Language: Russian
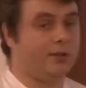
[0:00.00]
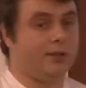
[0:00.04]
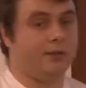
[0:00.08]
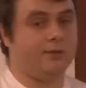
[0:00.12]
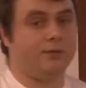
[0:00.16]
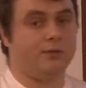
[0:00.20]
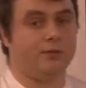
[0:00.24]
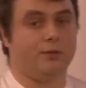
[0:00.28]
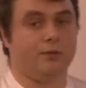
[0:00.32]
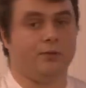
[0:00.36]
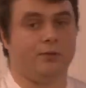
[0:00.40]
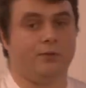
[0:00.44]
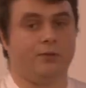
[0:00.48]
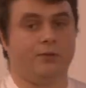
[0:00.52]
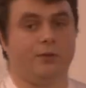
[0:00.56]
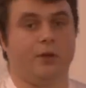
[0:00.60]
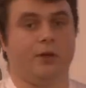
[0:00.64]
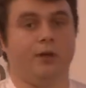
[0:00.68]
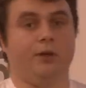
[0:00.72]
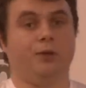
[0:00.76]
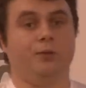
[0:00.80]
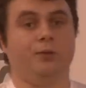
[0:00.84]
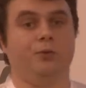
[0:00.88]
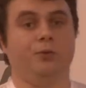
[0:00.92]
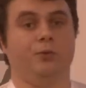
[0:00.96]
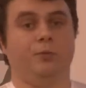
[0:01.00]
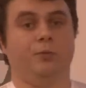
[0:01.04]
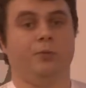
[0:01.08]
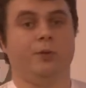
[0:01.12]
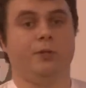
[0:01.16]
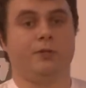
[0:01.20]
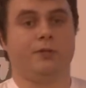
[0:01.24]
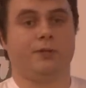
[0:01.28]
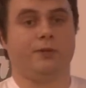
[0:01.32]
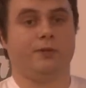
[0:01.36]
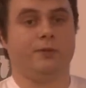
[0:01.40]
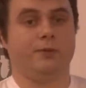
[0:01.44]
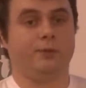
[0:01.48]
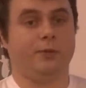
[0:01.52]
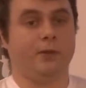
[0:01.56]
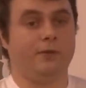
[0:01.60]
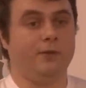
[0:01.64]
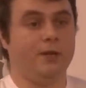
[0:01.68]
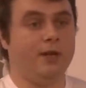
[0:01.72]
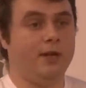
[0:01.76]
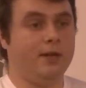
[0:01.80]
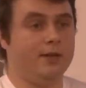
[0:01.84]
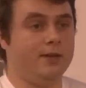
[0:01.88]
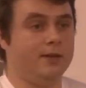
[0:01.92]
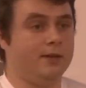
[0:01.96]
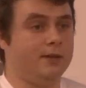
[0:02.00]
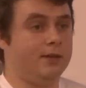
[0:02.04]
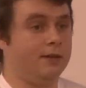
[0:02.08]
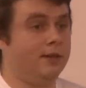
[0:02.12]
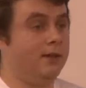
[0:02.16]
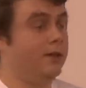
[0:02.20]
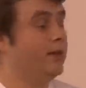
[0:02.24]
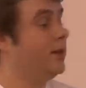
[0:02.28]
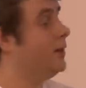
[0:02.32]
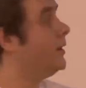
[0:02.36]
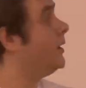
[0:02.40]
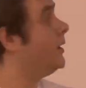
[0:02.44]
от того, в какое место вы направляетесь,